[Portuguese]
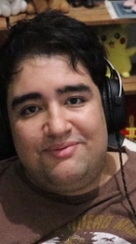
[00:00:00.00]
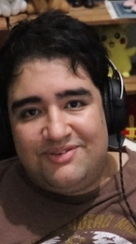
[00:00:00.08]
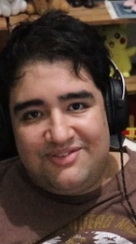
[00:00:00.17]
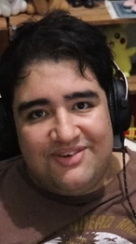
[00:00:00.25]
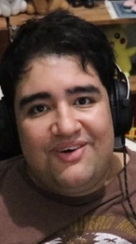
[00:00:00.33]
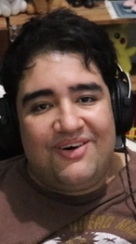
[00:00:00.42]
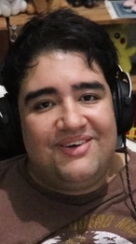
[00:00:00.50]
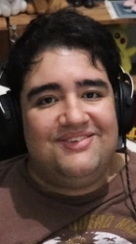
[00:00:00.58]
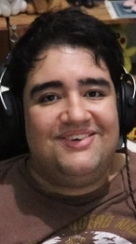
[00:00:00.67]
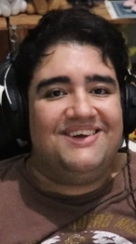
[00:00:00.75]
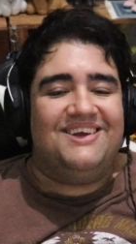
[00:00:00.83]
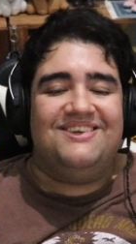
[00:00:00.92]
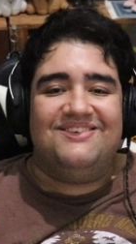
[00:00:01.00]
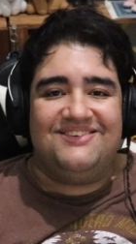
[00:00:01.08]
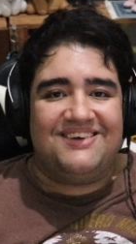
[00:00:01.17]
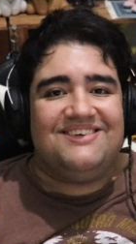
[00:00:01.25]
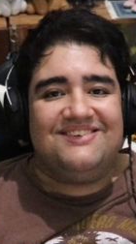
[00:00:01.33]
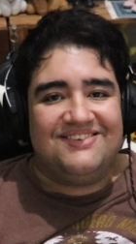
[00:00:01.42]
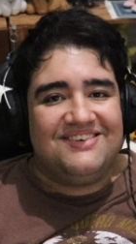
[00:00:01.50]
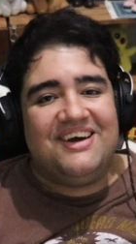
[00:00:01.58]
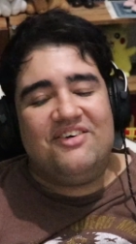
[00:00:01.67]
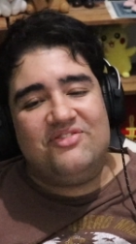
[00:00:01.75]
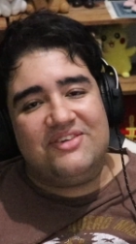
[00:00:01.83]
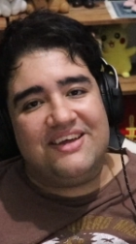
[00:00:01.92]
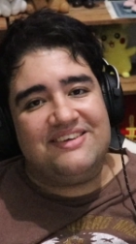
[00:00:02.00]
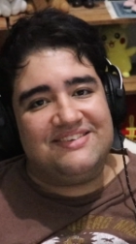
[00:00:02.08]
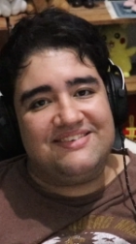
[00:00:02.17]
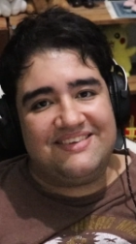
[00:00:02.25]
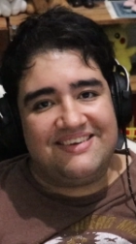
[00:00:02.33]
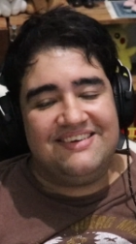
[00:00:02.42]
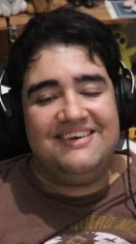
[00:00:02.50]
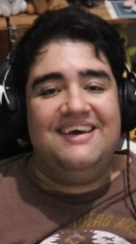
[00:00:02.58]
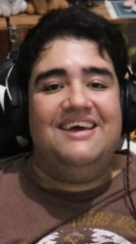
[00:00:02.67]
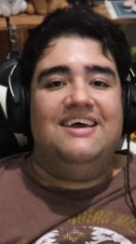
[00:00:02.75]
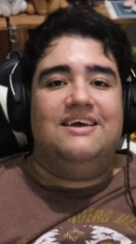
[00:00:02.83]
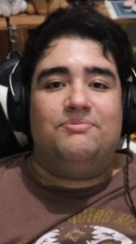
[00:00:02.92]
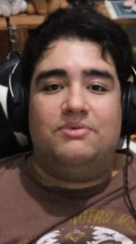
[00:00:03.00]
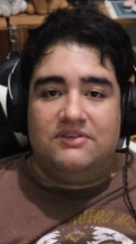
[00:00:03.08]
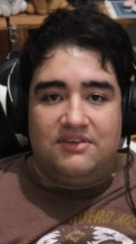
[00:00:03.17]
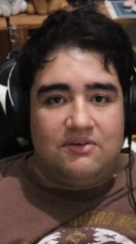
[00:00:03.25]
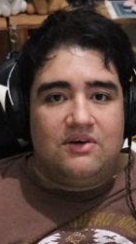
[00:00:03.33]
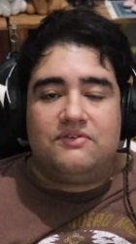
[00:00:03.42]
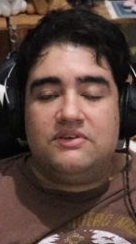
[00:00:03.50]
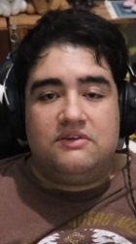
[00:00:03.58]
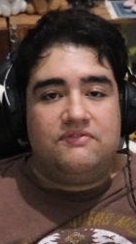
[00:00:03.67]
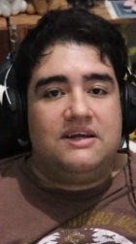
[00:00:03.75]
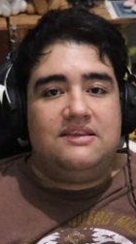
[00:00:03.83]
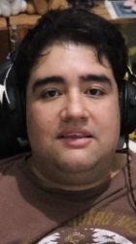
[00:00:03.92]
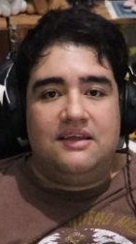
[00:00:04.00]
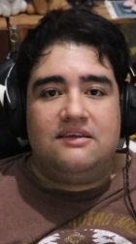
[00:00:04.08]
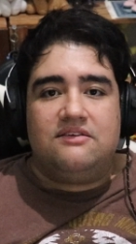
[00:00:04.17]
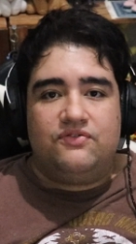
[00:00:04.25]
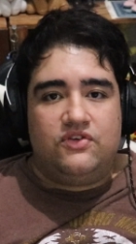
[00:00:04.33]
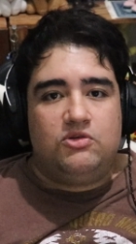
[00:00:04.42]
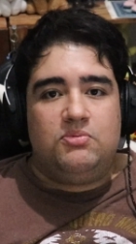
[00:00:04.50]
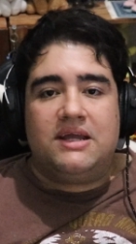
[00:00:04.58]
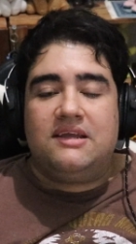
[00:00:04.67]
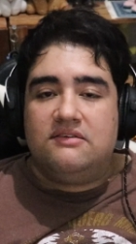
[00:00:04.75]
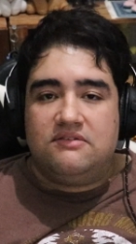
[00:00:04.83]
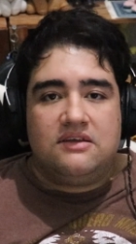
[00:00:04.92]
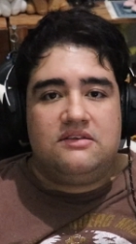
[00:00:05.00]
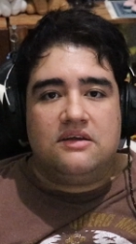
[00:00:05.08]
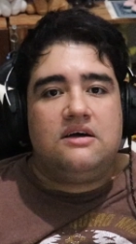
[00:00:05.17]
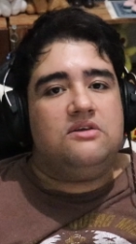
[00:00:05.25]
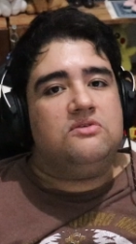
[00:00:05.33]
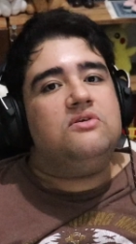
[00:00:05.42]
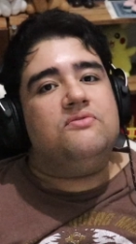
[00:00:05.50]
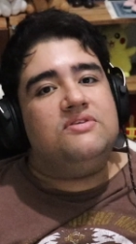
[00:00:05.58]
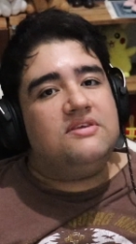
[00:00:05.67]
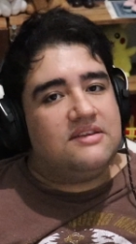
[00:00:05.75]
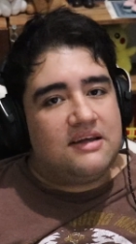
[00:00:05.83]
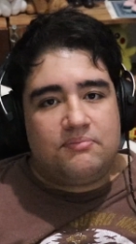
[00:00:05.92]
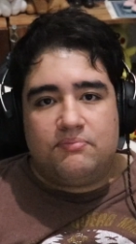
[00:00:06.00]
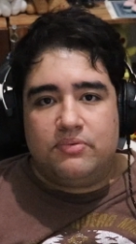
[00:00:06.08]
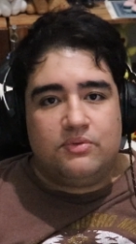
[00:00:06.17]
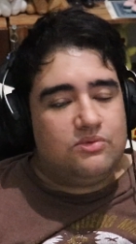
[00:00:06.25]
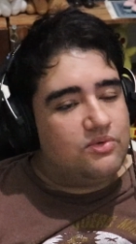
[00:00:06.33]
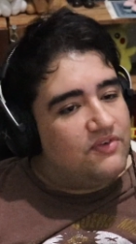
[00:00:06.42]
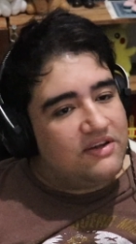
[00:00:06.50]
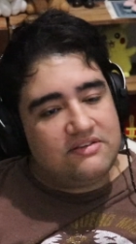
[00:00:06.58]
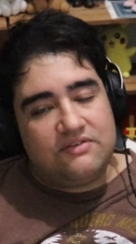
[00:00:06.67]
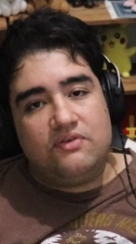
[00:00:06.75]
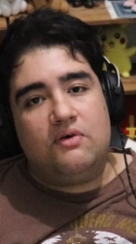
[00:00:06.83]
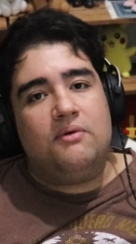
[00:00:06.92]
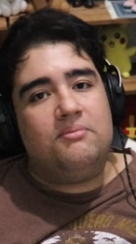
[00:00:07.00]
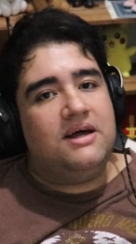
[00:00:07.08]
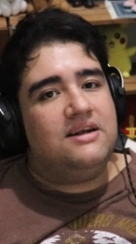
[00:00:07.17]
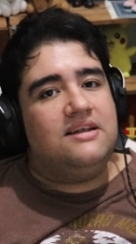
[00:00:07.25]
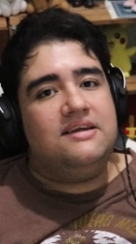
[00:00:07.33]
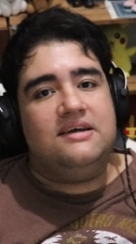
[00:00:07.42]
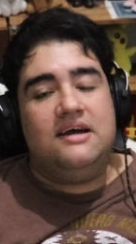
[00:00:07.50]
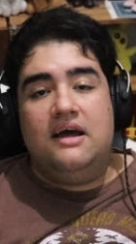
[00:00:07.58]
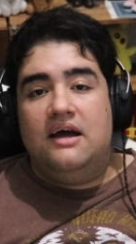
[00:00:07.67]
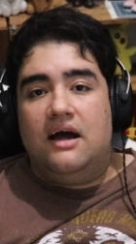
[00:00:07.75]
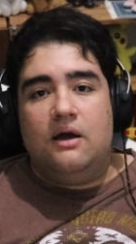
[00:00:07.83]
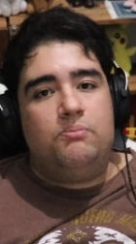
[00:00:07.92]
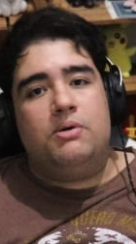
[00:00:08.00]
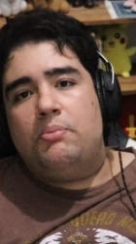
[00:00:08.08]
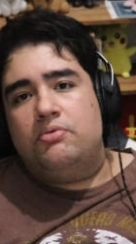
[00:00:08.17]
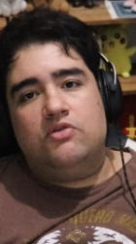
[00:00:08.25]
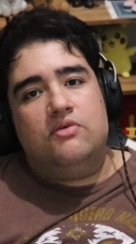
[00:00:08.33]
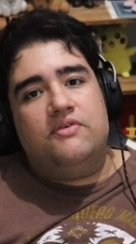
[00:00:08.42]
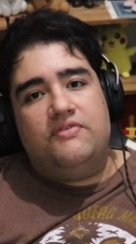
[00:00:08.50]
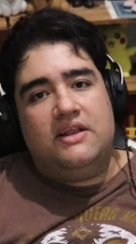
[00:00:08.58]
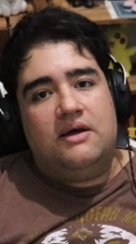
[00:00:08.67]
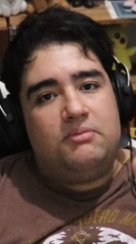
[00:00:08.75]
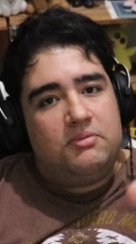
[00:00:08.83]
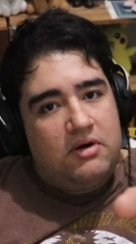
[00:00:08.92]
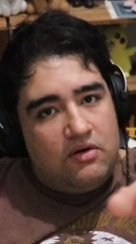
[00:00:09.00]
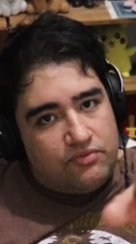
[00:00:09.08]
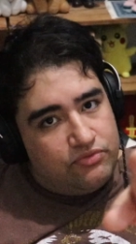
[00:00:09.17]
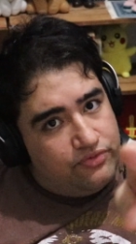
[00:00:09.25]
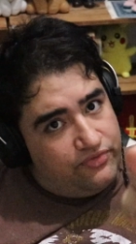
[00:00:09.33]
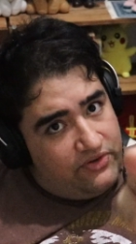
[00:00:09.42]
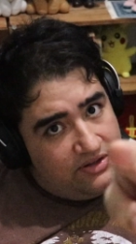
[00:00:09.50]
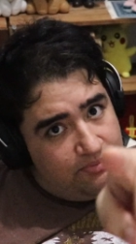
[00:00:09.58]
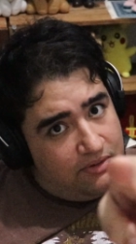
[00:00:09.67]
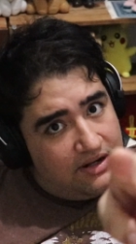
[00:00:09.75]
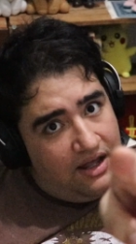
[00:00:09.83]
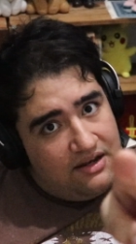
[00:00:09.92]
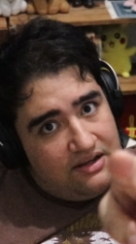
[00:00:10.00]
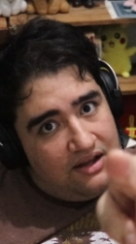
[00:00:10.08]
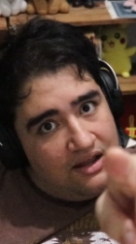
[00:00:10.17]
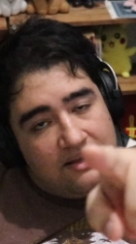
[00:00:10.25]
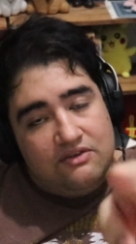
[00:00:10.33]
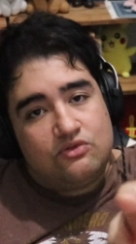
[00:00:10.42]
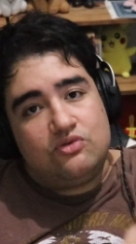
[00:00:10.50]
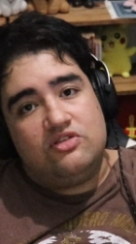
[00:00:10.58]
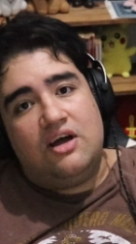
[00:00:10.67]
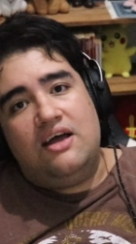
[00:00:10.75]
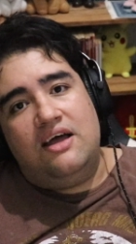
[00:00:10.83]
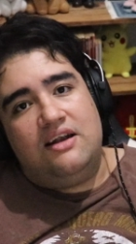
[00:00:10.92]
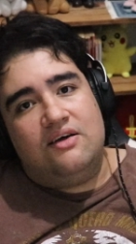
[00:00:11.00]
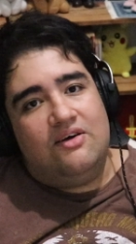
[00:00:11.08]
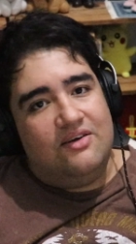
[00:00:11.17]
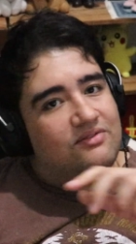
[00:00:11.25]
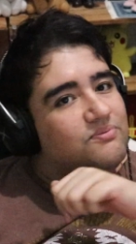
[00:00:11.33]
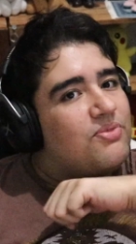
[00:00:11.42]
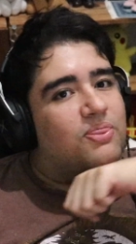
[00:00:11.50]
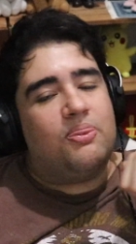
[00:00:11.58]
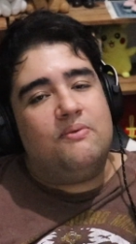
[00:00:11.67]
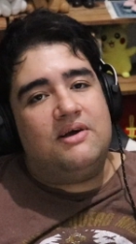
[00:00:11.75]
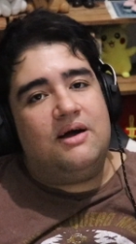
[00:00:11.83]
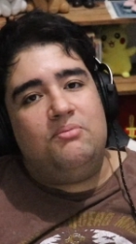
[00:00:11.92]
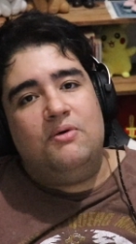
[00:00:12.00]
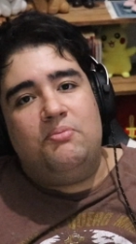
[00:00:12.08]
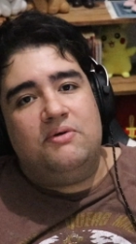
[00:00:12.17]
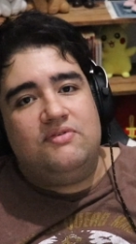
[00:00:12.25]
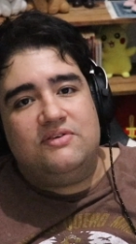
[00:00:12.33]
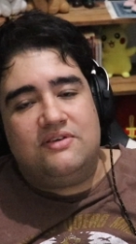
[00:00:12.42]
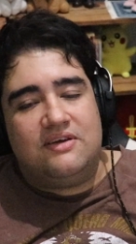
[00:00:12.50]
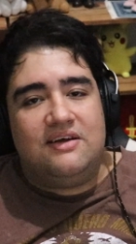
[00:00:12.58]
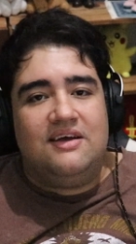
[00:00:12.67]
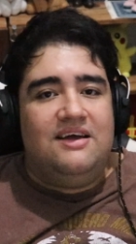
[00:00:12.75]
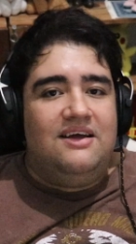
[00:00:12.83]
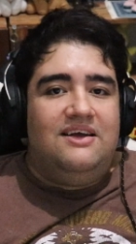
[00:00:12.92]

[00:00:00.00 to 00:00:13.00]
crimes de ódio aí no chat do League of Legends, né? pois agora você vai ter esse feedback instantâneo. Então você tá puto, vai escrever uma merda ali, aí o próprio jogo vai falar: meu irmão, tu fez porcaria, hein? Tu já era, ó. Acabou pra você.